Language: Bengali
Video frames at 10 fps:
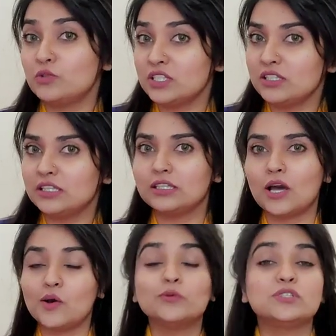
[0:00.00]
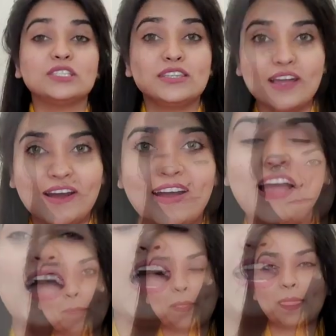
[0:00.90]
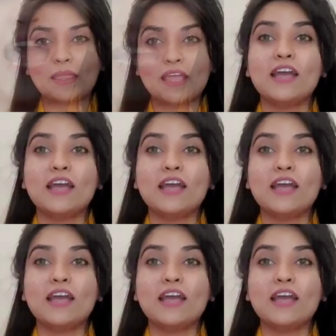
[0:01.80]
উচিত কি দেওয়া উচিত না আর